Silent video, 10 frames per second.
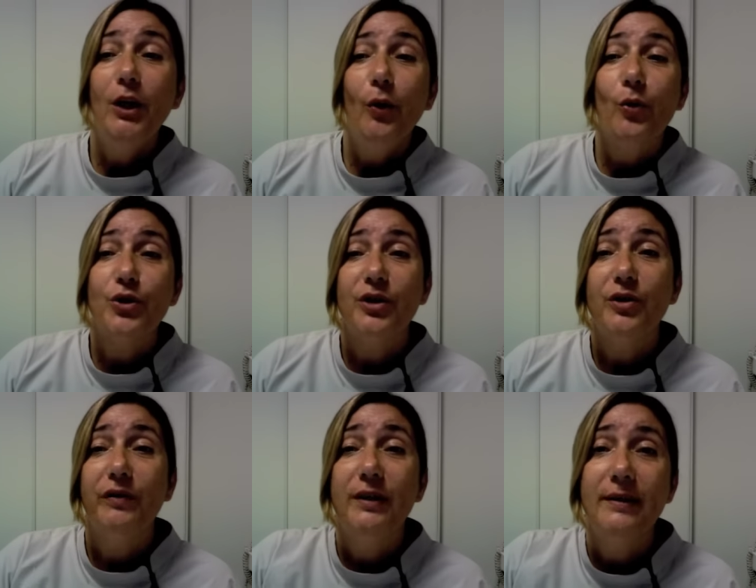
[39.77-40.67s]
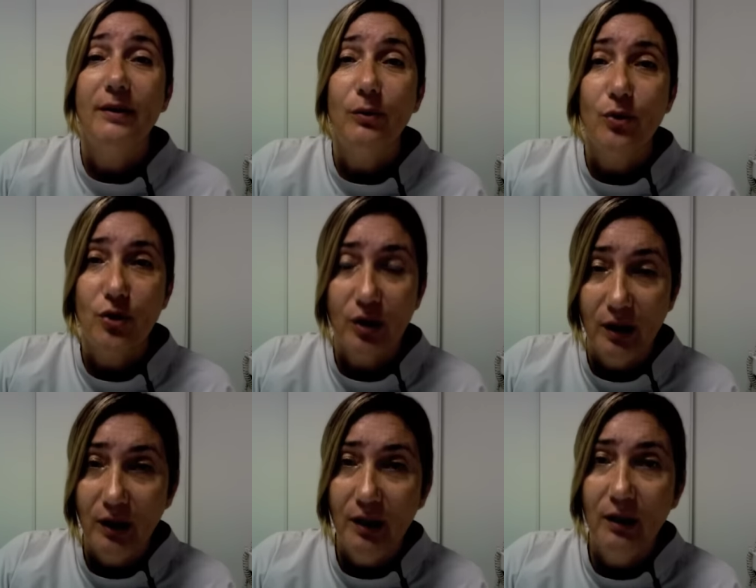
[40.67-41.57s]
Hoje é dia 25 de
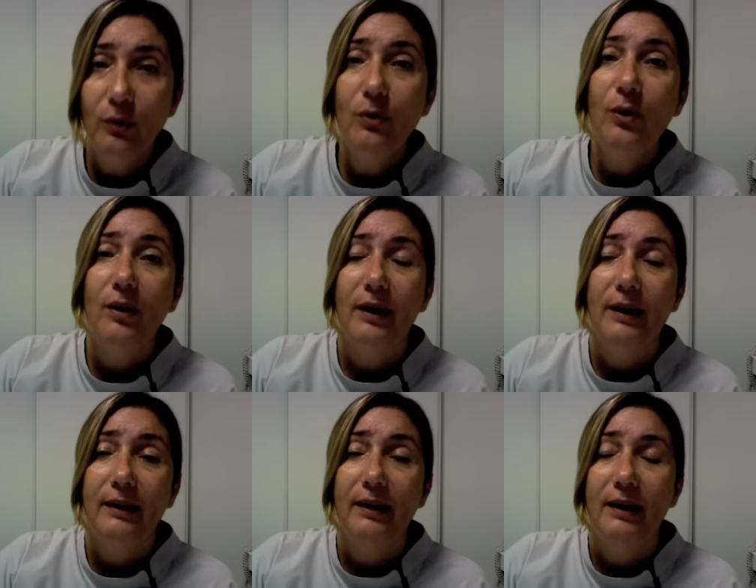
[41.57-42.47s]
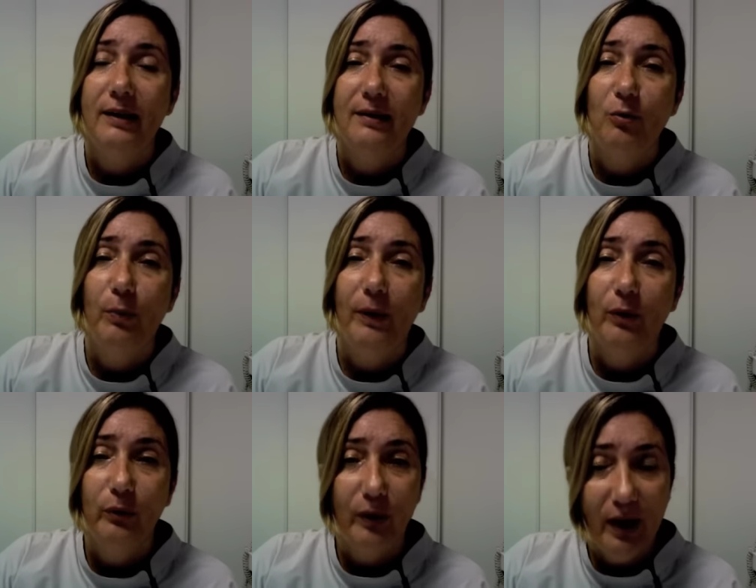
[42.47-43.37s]
janeiro, aqui em São
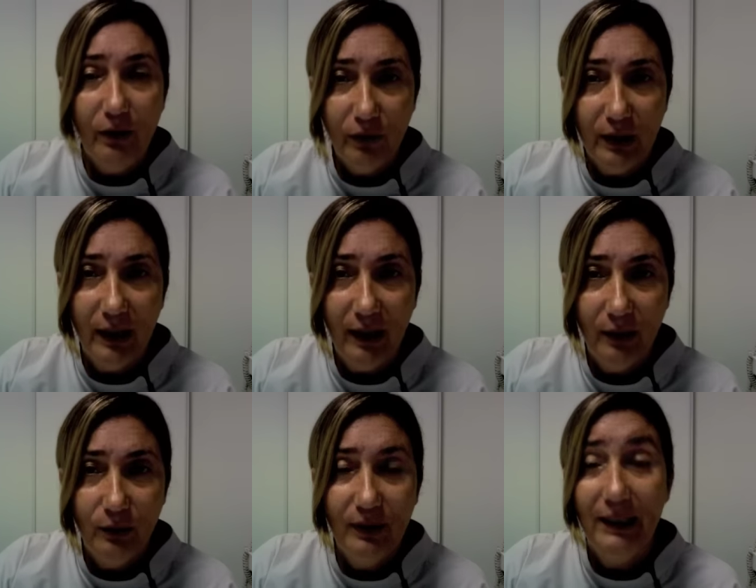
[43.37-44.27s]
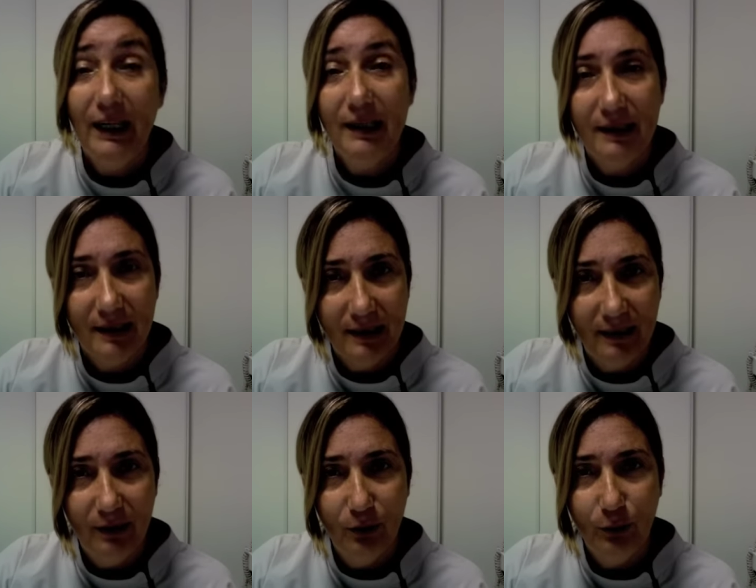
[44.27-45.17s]
Paulo é feriado, graças a
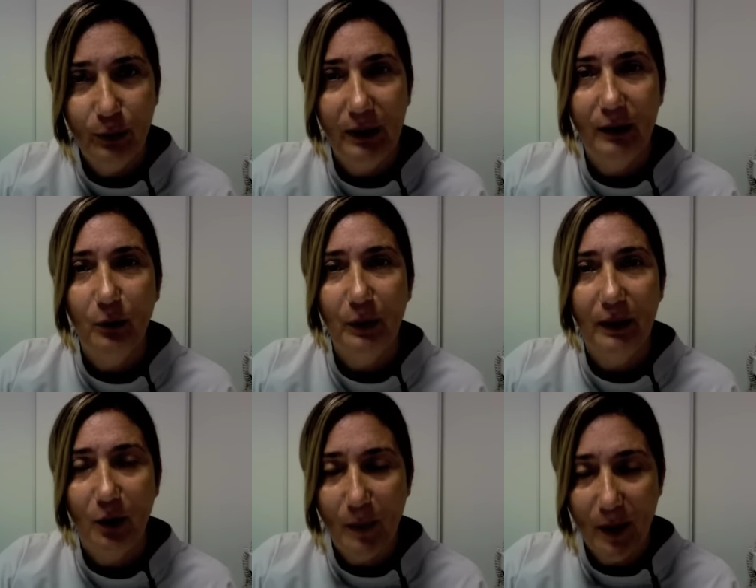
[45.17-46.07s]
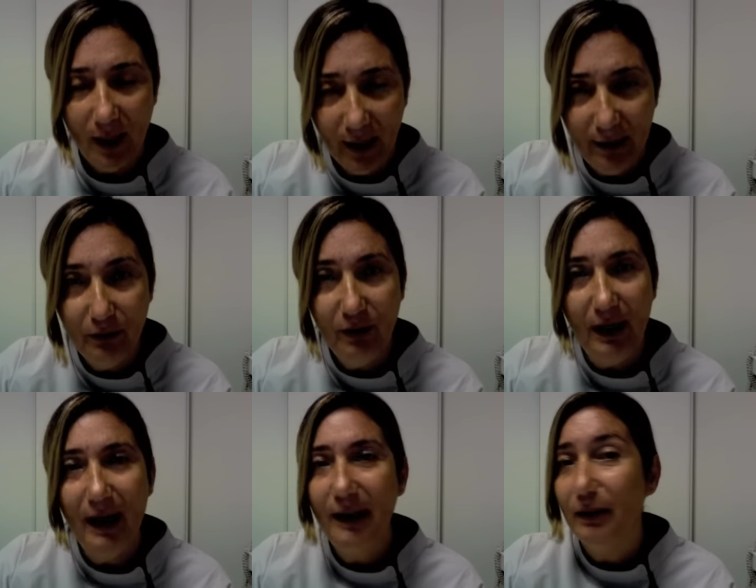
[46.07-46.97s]
Deus, porque deu para dar uma
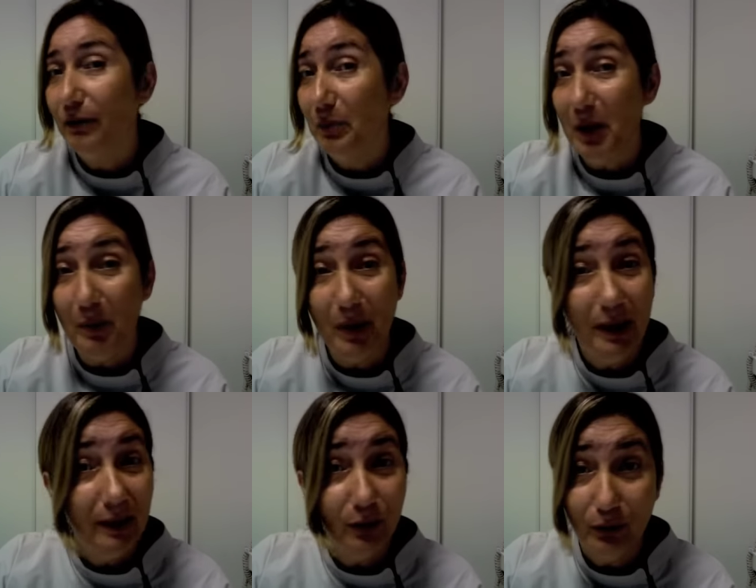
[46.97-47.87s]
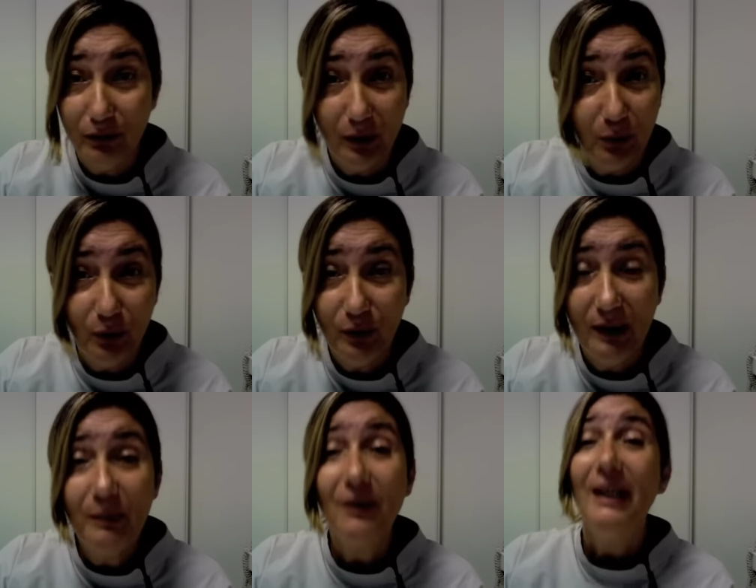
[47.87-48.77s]
aliviada, ver minha mãe, que eu não via há muito
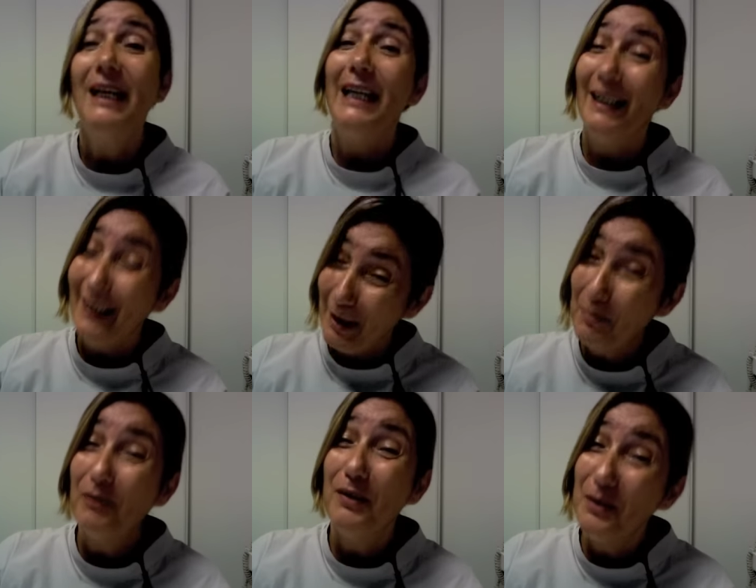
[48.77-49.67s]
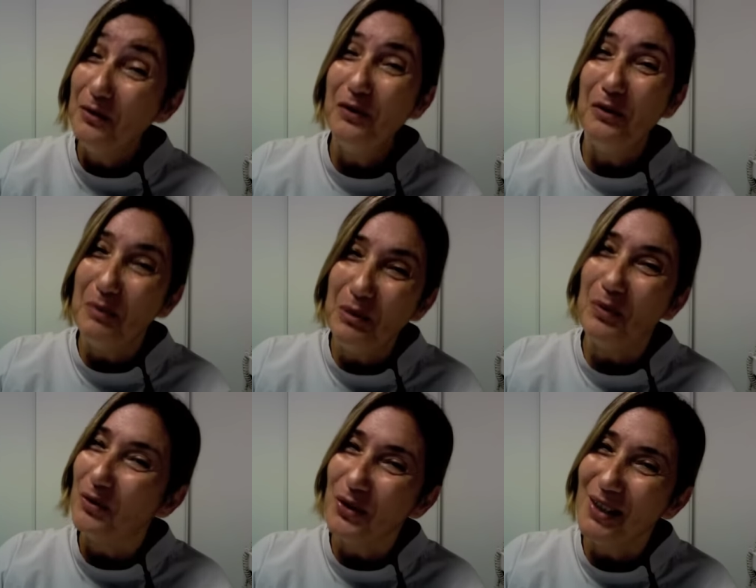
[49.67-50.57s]
tempo, e até para fazer um filminho para
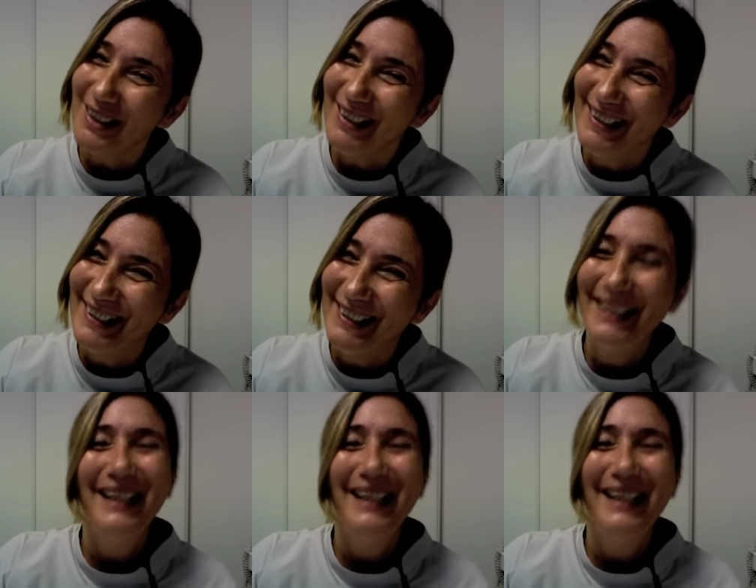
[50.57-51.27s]
vocês.